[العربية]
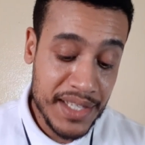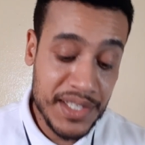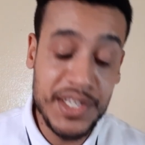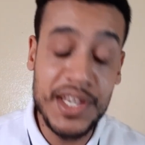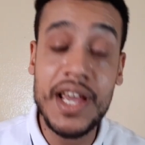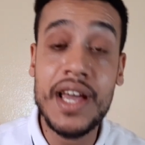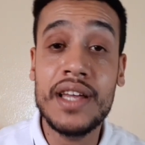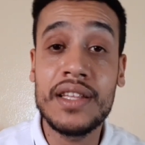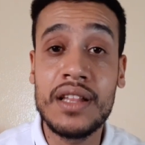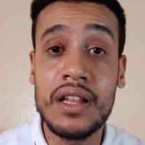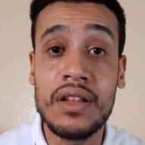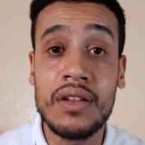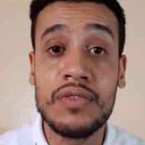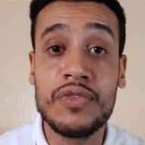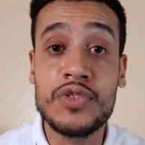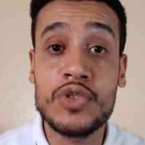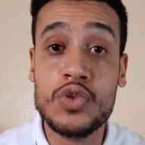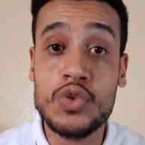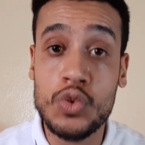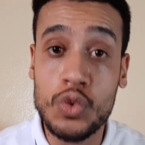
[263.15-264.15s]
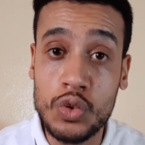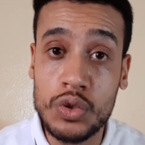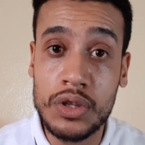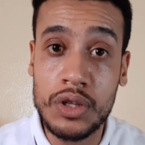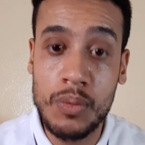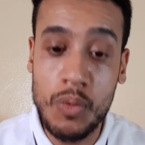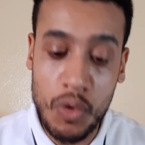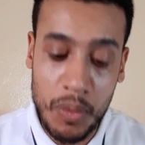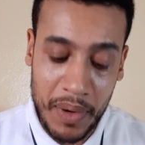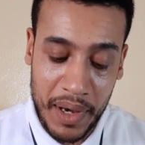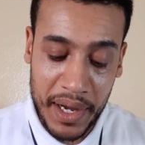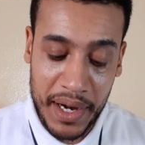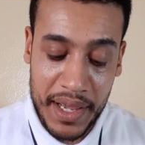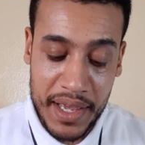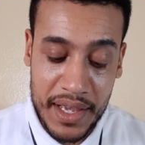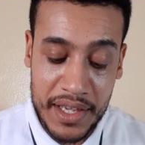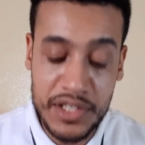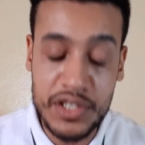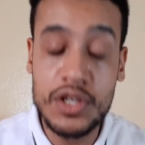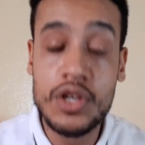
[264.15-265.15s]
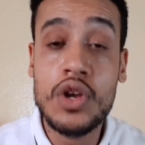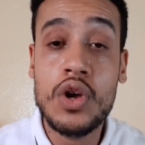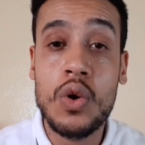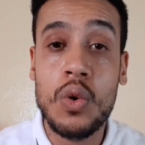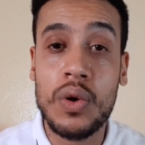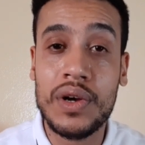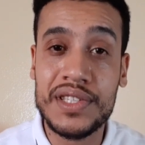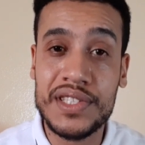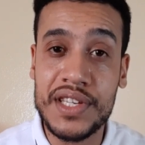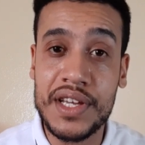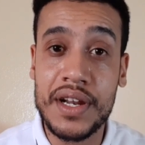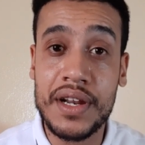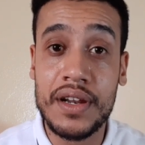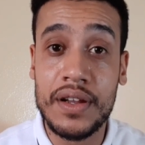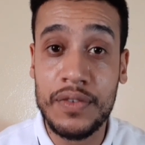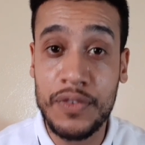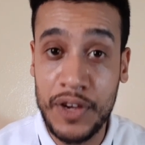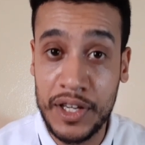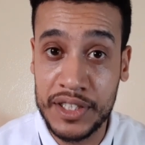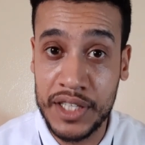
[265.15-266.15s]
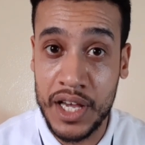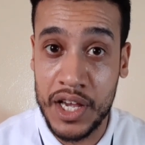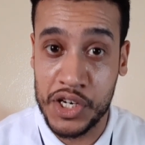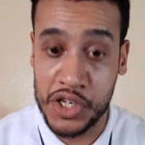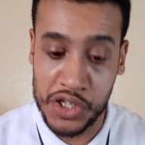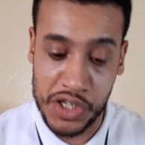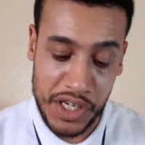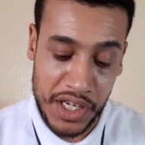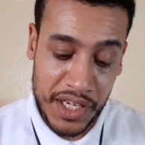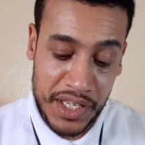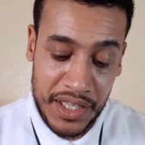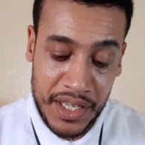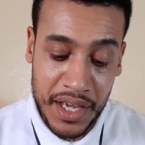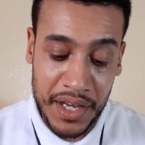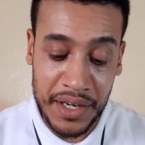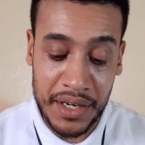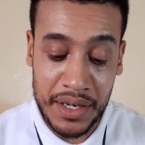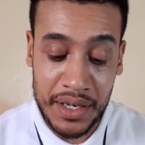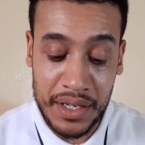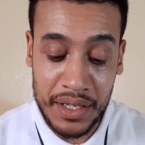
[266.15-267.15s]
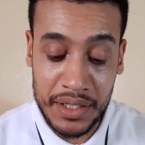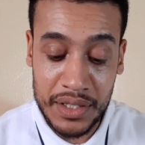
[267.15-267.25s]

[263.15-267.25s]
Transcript: تعادل في 9 المباريات وخسر في 11 إذا